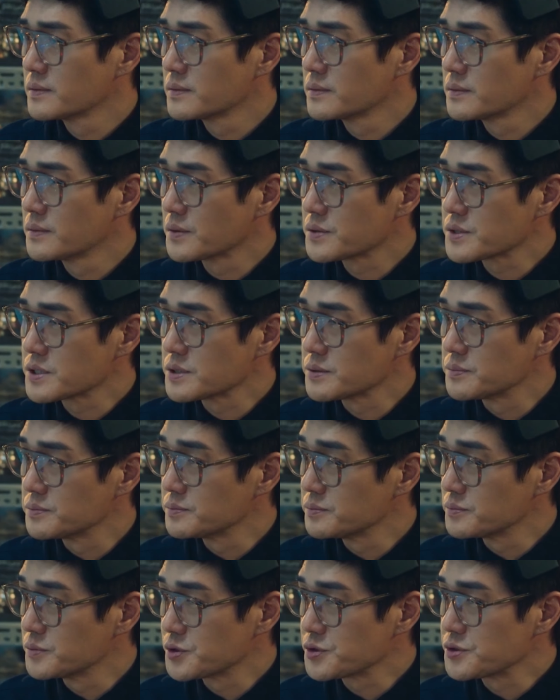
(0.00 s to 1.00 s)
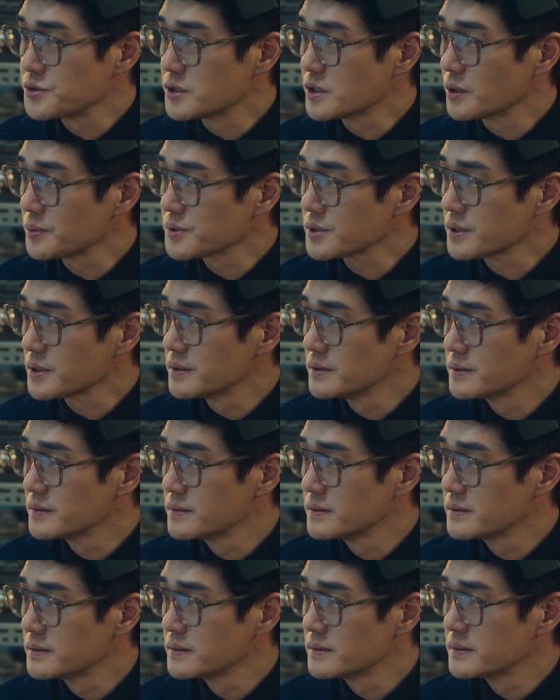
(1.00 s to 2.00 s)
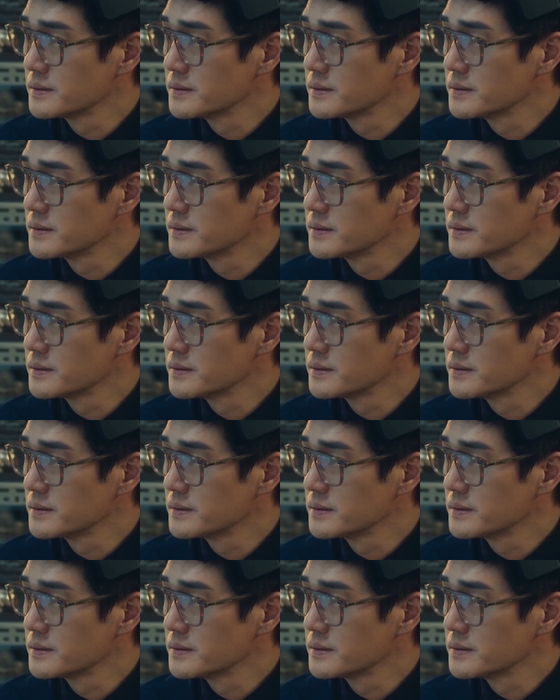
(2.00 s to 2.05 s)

hỏi xem có chuyện gì lớn xảy ra không.